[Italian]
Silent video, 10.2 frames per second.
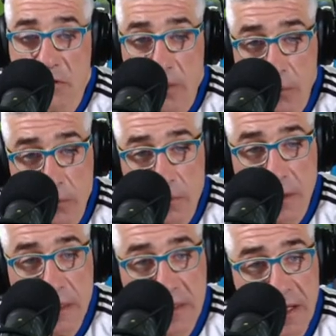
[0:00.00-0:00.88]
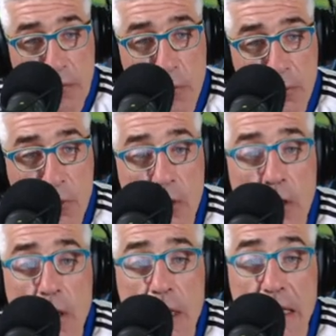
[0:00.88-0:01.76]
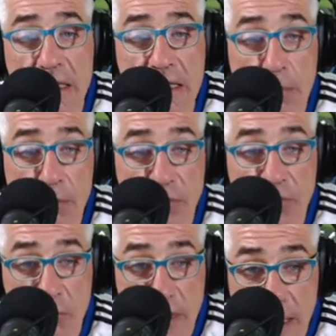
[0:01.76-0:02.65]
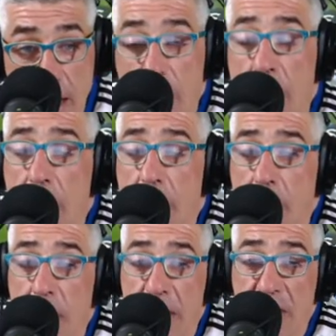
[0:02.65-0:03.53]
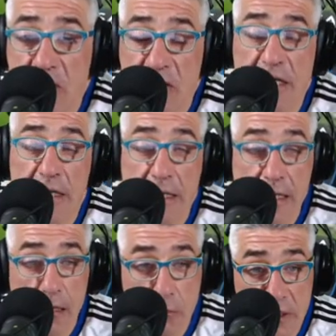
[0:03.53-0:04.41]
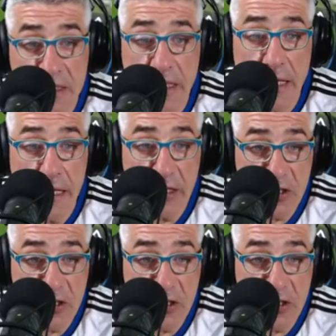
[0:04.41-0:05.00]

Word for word: insomma, mm, entreremo più e si approfondirà quelli che sono stati gli acquisti e le